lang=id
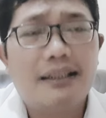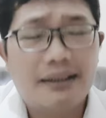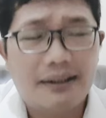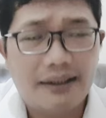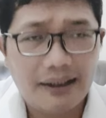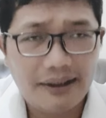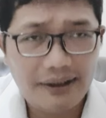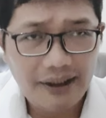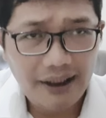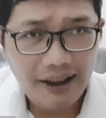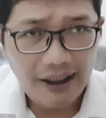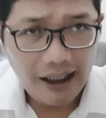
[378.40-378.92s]

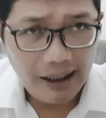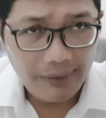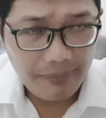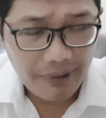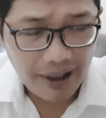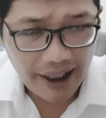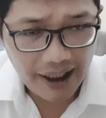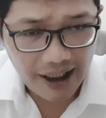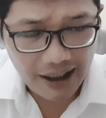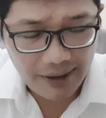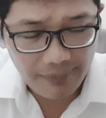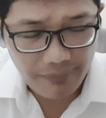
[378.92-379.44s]
ketika
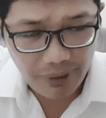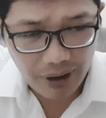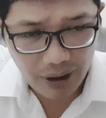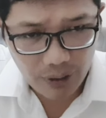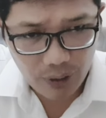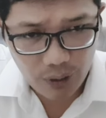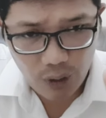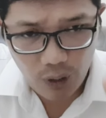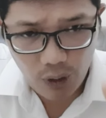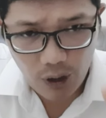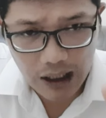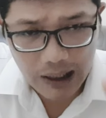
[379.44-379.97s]
mereka
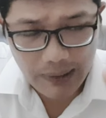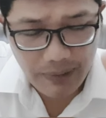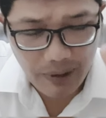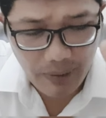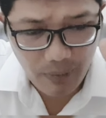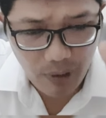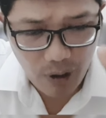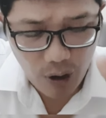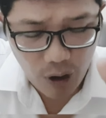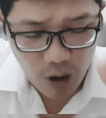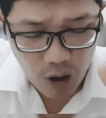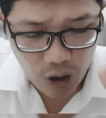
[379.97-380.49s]
berdoa
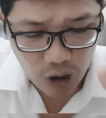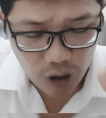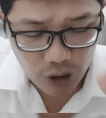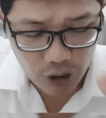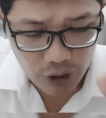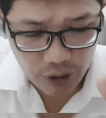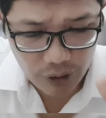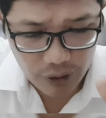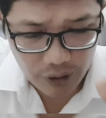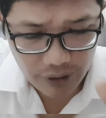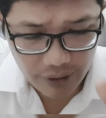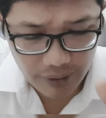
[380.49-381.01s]

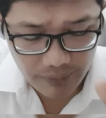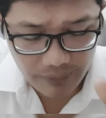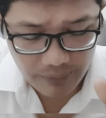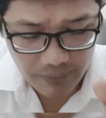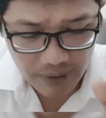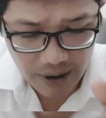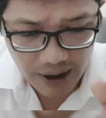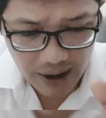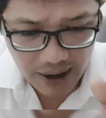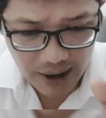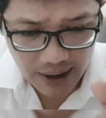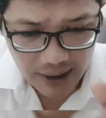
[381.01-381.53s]
memohon
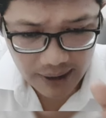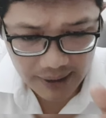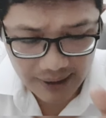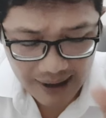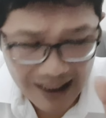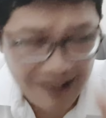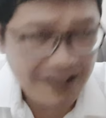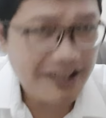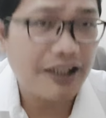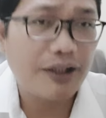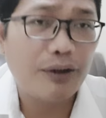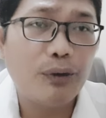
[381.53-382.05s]
eh,
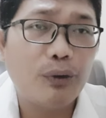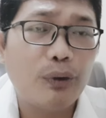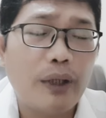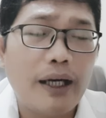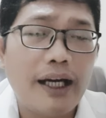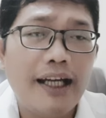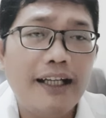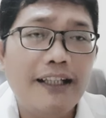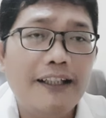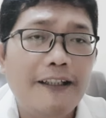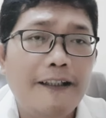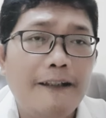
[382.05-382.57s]
kasih
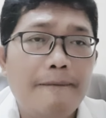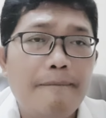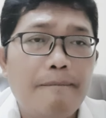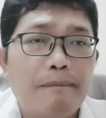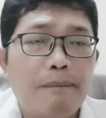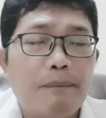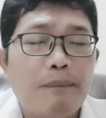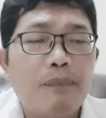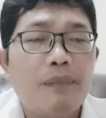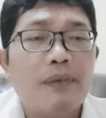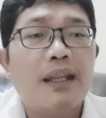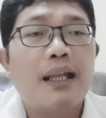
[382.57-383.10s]
Tuhan
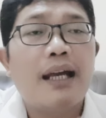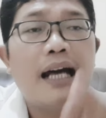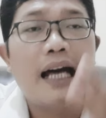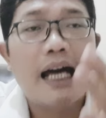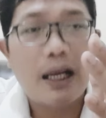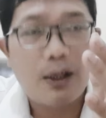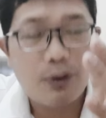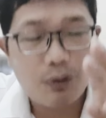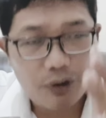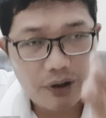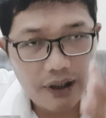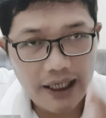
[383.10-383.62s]

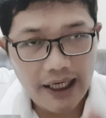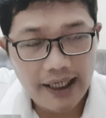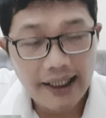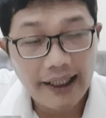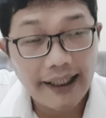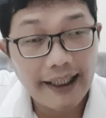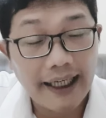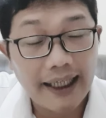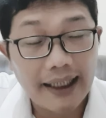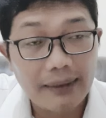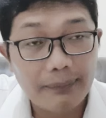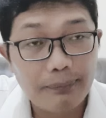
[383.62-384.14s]
haruslah
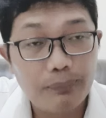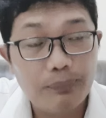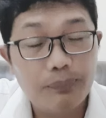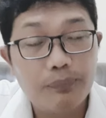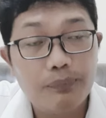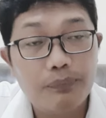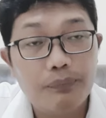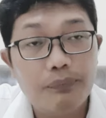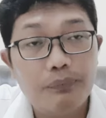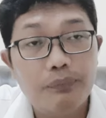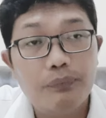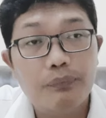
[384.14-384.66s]
dengan
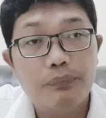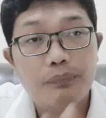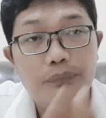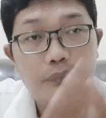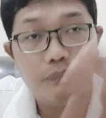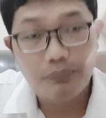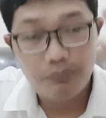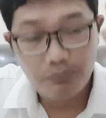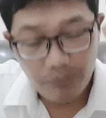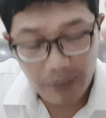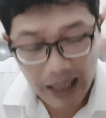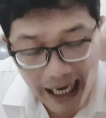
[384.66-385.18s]

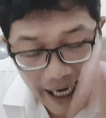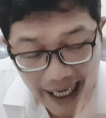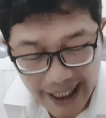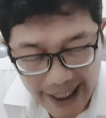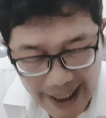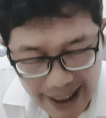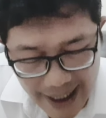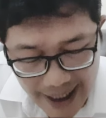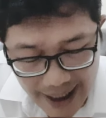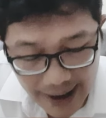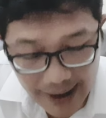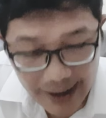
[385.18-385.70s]

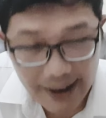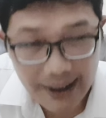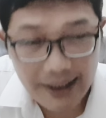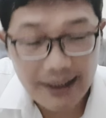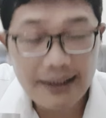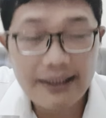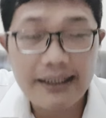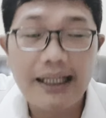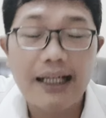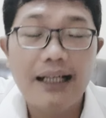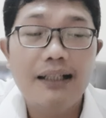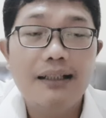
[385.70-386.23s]
baik
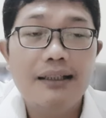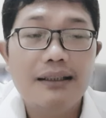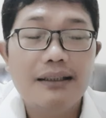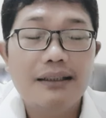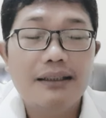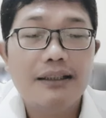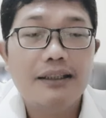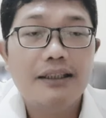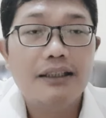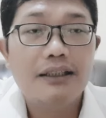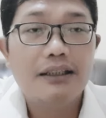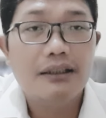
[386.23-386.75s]
ya.
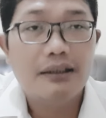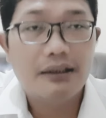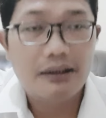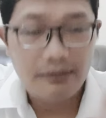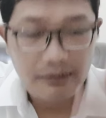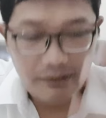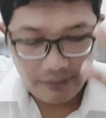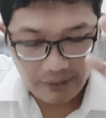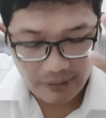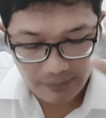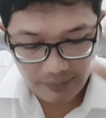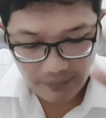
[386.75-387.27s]

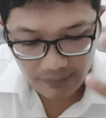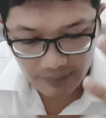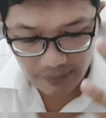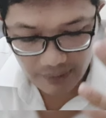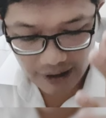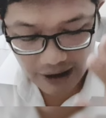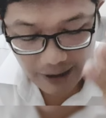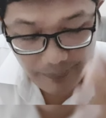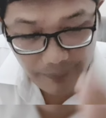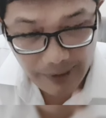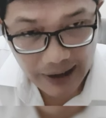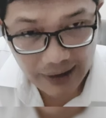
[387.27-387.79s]

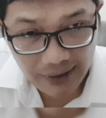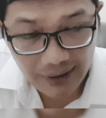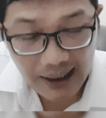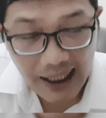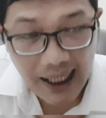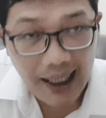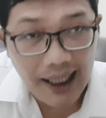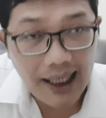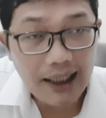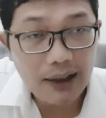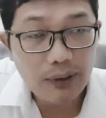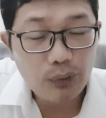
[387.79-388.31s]
Lipat
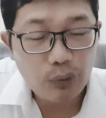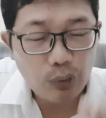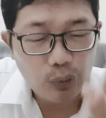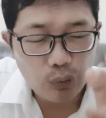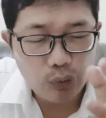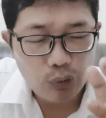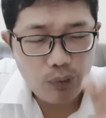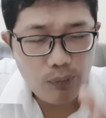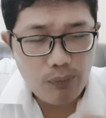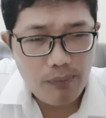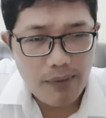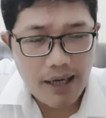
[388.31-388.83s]
tangan,
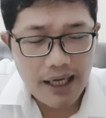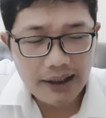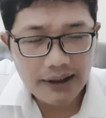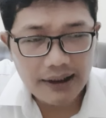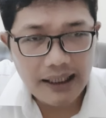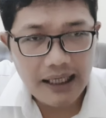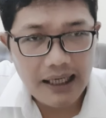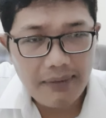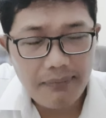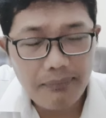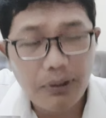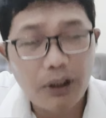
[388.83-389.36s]
tutup
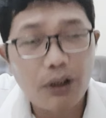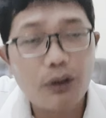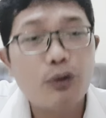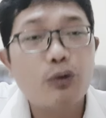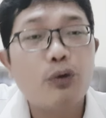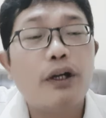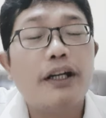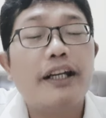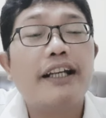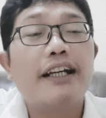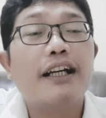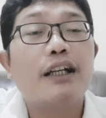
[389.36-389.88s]
mata,
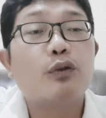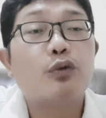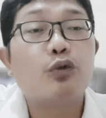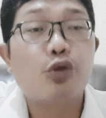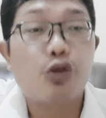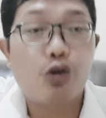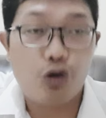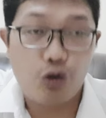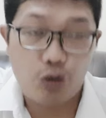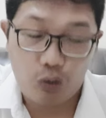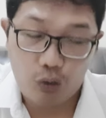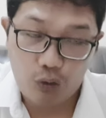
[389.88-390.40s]
berdoa dengan
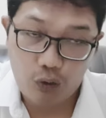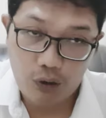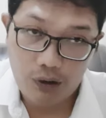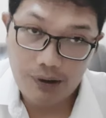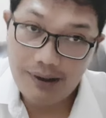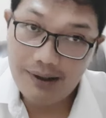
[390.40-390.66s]
kusyuk.